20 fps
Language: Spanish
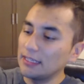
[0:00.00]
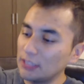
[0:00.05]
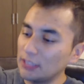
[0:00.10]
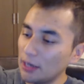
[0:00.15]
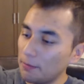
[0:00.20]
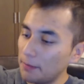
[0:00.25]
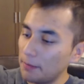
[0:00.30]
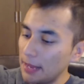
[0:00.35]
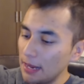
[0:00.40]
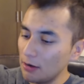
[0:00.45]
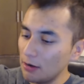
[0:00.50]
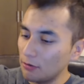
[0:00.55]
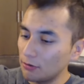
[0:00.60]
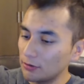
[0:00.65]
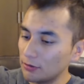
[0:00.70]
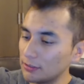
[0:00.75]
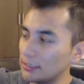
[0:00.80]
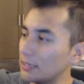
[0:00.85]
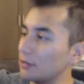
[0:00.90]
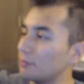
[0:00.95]
qué es
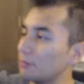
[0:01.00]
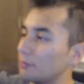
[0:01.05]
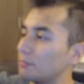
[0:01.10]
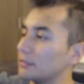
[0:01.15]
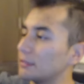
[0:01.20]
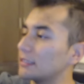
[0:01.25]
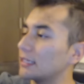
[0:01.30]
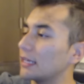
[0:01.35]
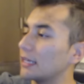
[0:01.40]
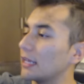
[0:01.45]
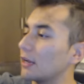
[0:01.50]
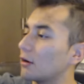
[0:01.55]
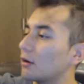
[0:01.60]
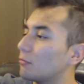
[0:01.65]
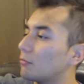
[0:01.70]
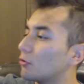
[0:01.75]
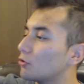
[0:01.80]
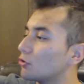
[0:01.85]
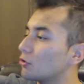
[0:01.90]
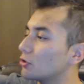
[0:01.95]
Chabelo, no sé, yo pensé que era
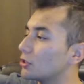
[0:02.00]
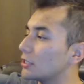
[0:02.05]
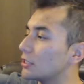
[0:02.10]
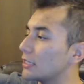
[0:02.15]
como John